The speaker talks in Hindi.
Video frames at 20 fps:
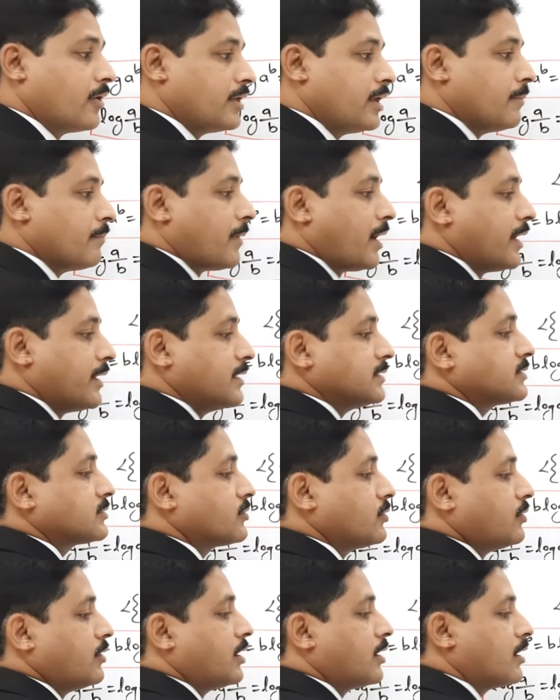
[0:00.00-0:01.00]
और ये माइनस
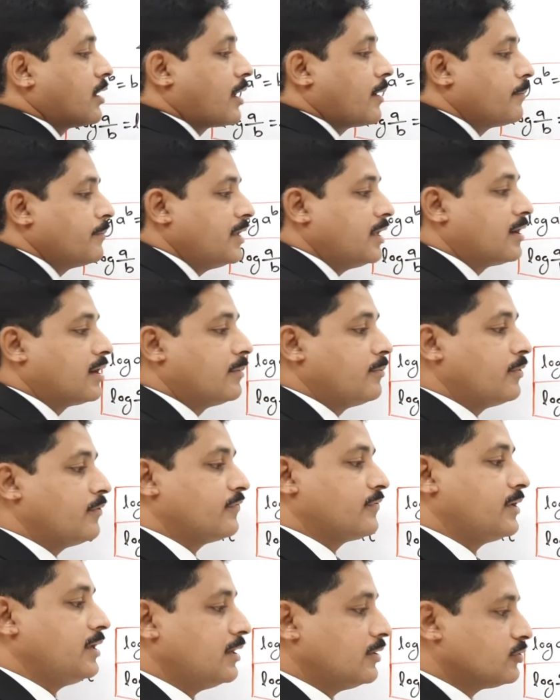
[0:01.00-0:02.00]
को अगर आपने
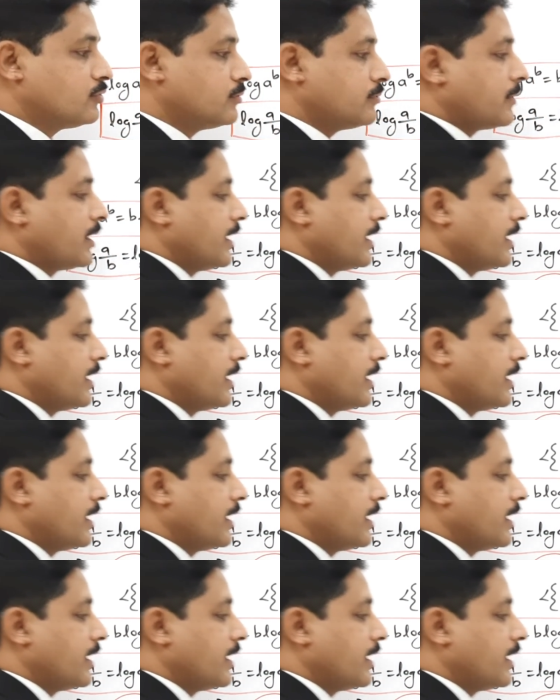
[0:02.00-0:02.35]
रिमूव किए तो